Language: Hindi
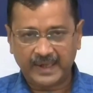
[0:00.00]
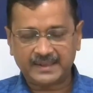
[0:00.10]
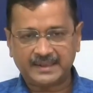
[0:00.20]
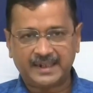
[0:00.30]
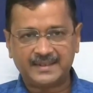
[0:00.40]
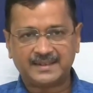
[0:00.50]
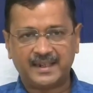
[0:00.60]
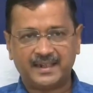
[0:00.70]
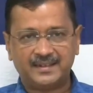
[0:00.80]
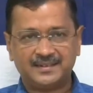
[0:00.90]
एक तरह
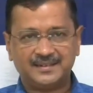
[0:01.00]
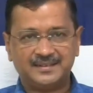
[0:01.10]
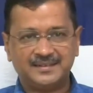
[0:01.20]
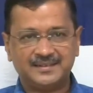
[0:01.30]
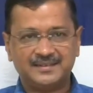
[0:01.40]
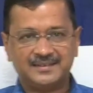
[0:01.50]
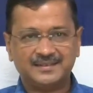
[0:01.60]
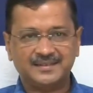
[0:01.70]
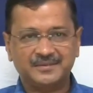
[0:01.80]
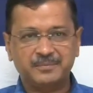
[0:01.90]
से
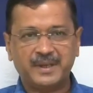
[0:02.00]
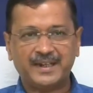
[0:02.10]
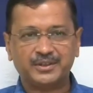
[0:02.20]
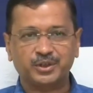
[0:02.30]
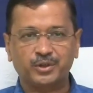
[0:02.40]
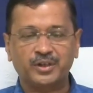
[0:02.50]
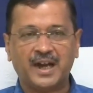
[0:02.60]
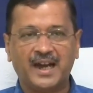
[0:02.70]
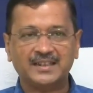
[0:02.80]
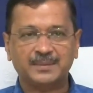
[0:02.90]
मेरे दोनों
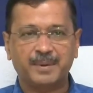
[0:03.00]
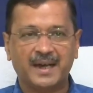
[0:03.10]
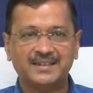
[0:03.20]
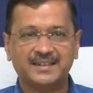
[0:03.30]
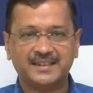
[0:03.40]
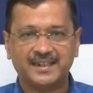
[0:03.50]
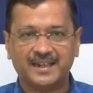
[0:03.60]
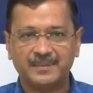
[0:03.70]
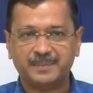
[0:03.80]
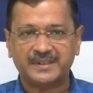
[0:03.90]
हाथ बांध दिए
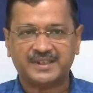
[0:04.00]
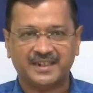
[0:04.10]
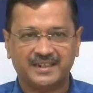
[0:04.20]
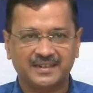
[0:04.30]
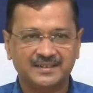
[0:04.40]
गए पीछे